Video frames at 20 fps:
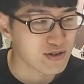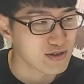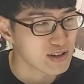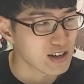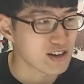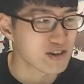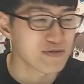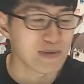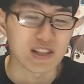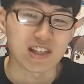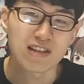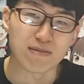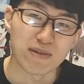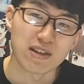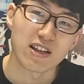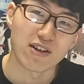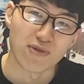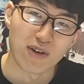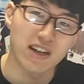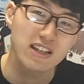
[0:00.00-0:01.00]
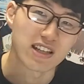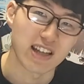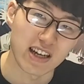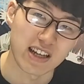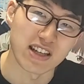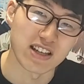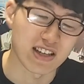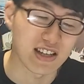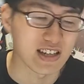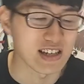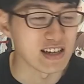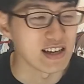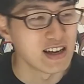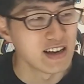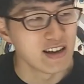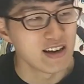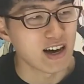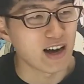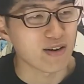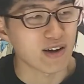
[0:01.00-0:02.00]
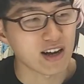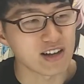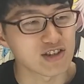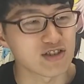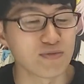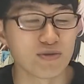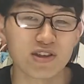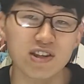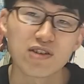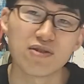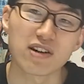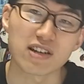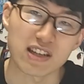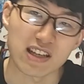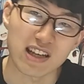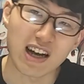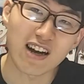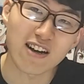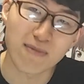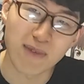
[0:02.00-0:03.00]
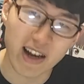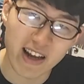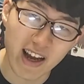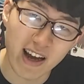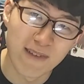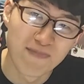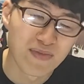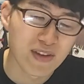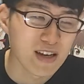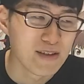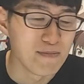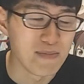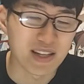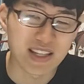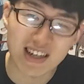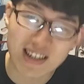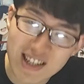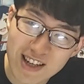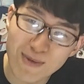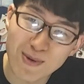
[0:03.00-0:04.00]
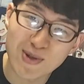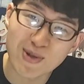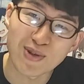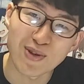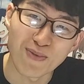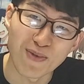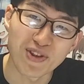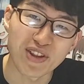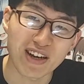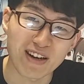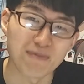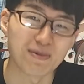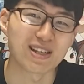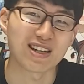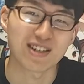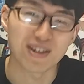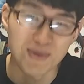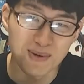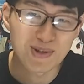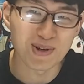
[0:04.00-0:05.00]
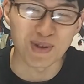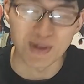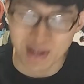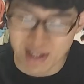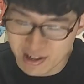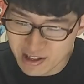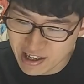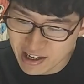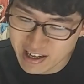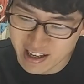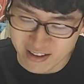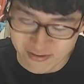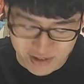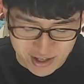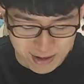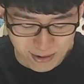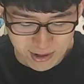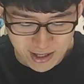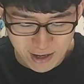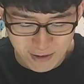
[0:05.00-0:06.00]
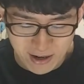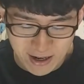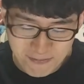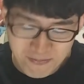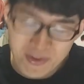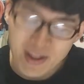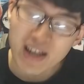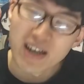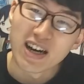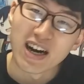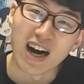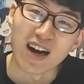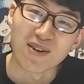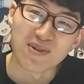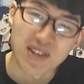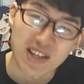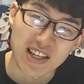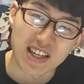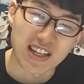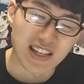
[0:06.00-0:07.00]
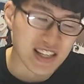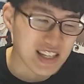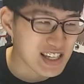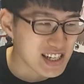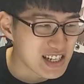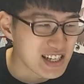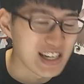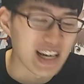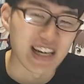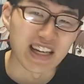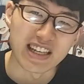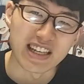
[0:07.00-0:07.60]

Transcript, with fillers: なんか区別して見てるわけじゃないですし、あの感想も言ってるわけじゃないあくまでめちゃくちゃ面白いと思ったからめちゃくちゃ面白いって言ってるだけなんで、その点は、あの、ぜひ信頼、